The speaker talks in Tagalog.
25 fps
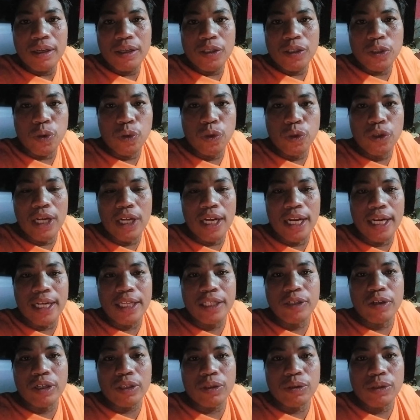sundalan
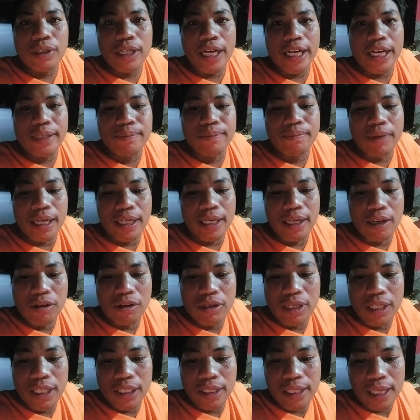ninyo atong guide
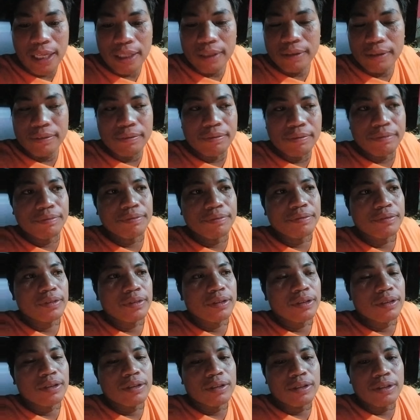makadaog lagi ta
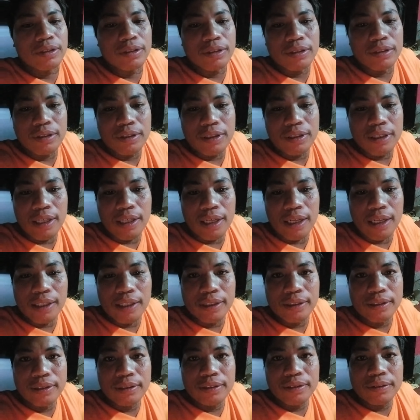
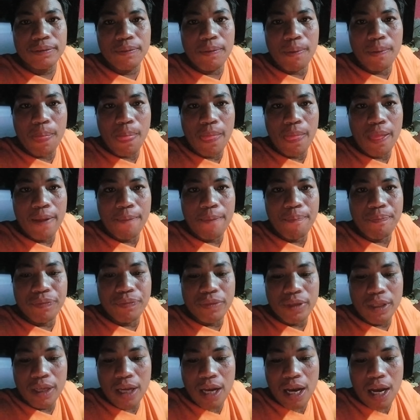ang
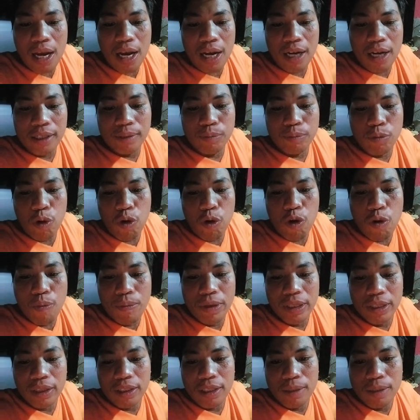ang
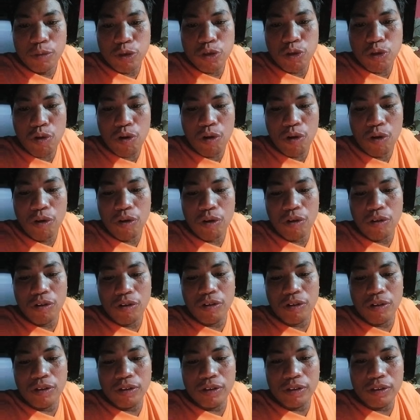comment nga mosuko
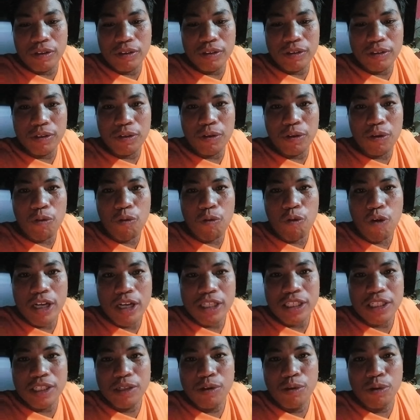why
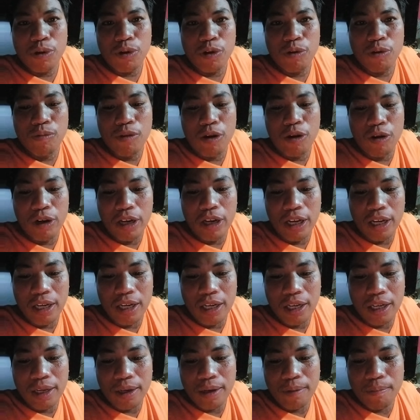siguro
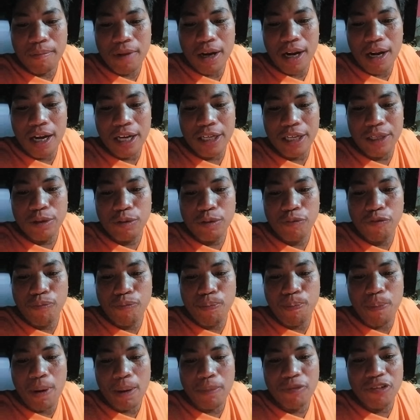maunay mangayog
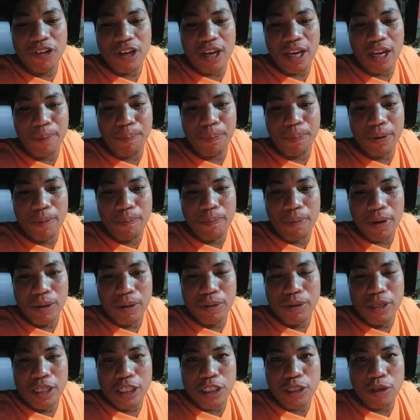pa VIP pa
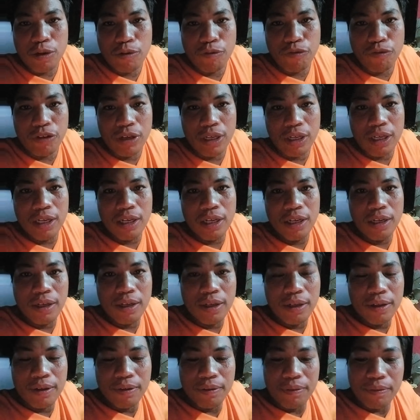donation fee
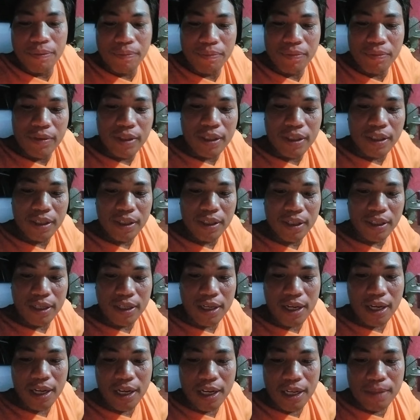
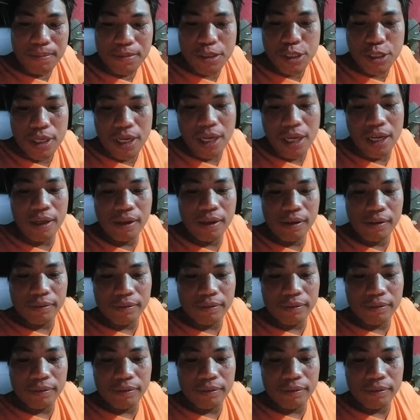alams na